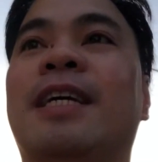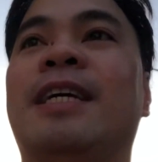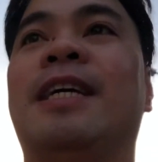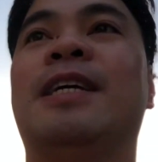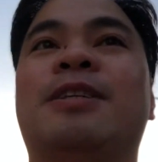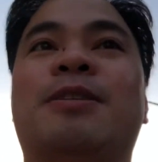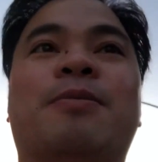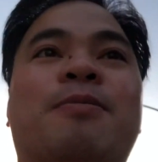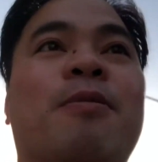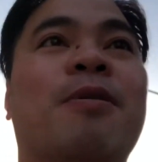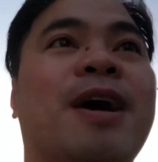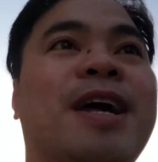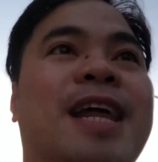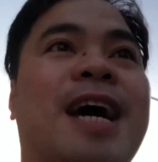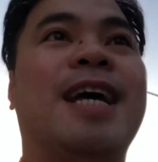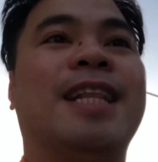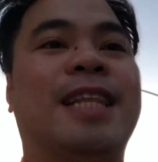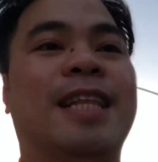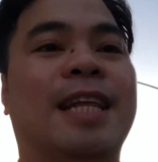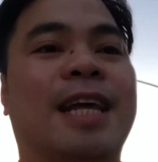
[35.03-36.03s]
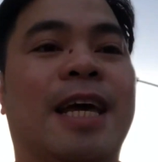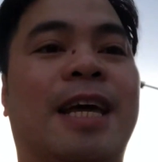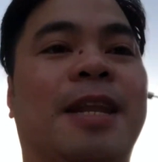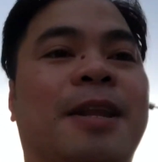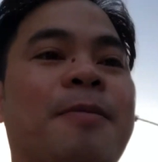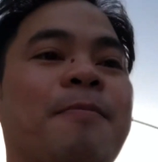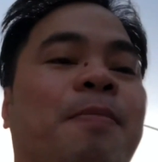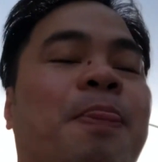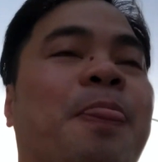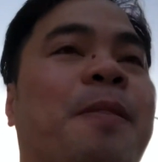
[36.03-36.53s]
Subukan natin yan.
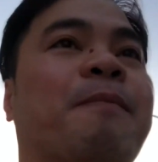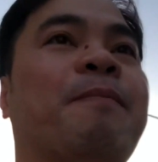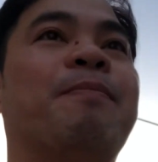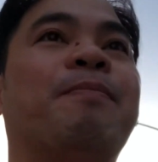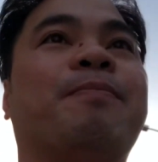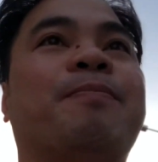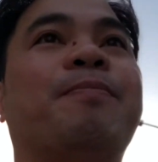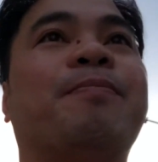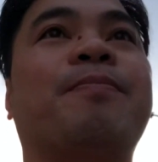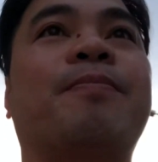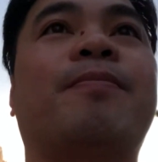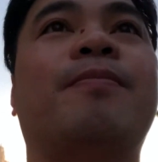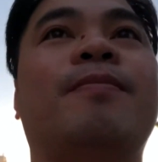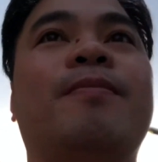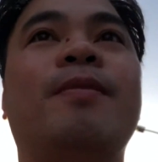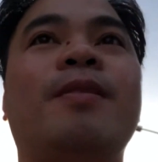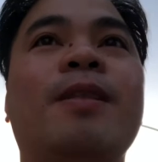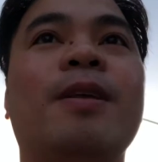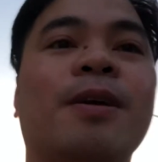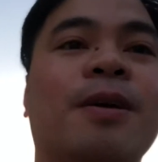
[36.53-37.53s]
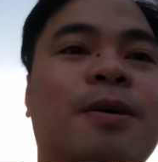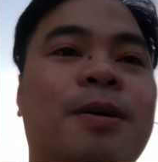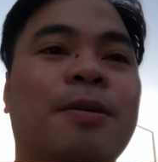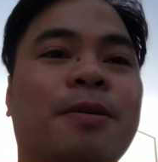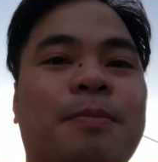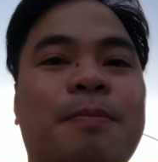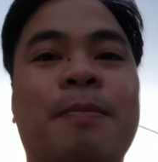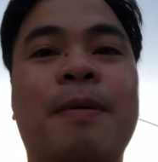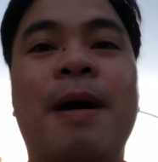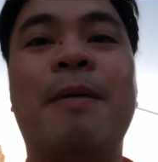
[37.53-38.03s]

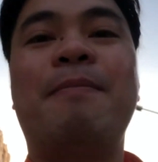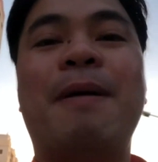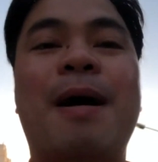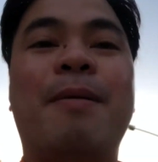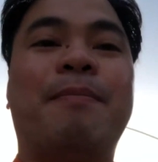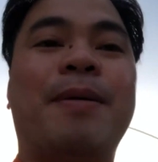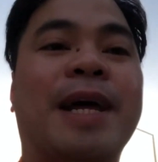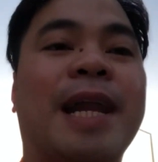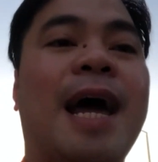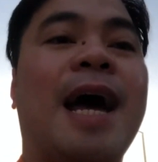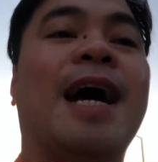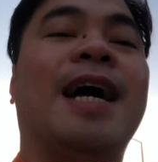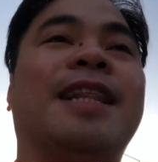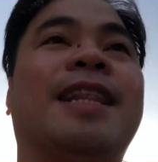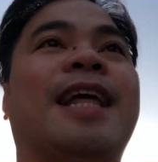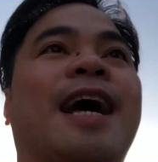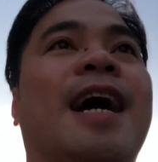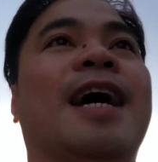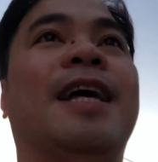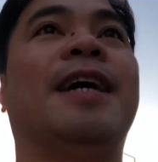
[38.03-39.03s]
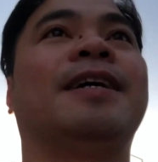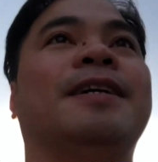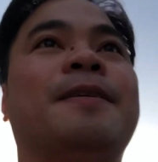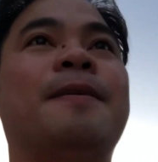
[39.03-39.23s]
Kung papaparahan tayo.